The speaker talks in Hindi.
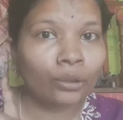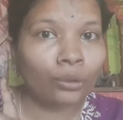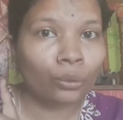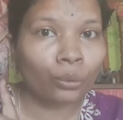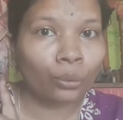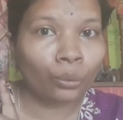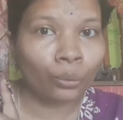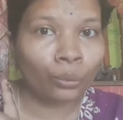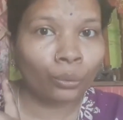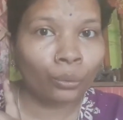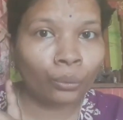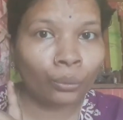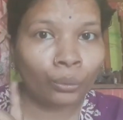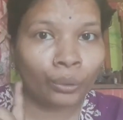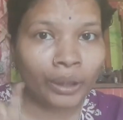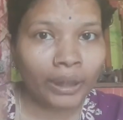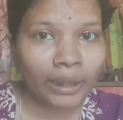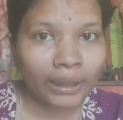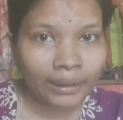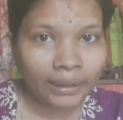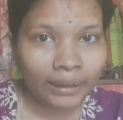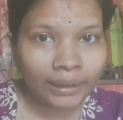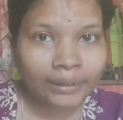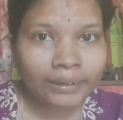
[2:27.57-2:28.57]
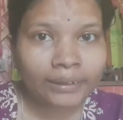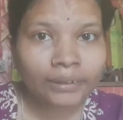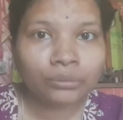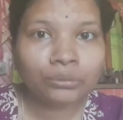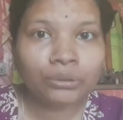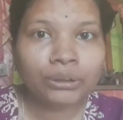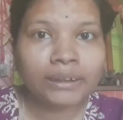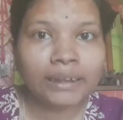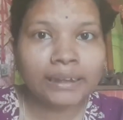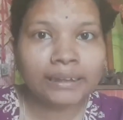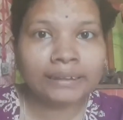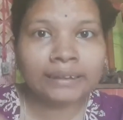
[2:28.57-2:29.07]
को रख लेती हूँ
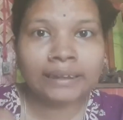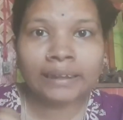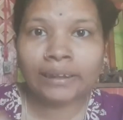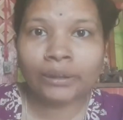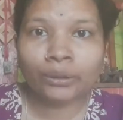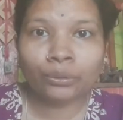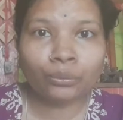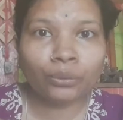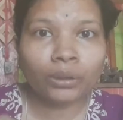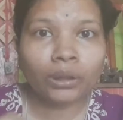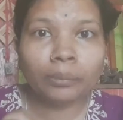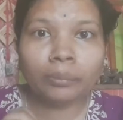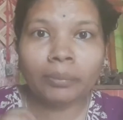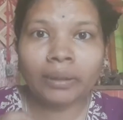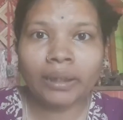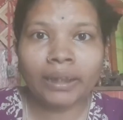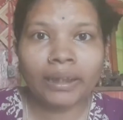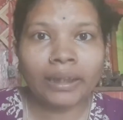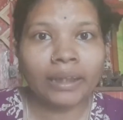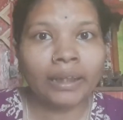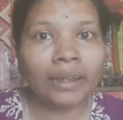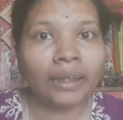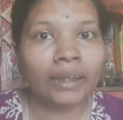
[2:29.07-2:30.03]
सही से क्योंकि मेरे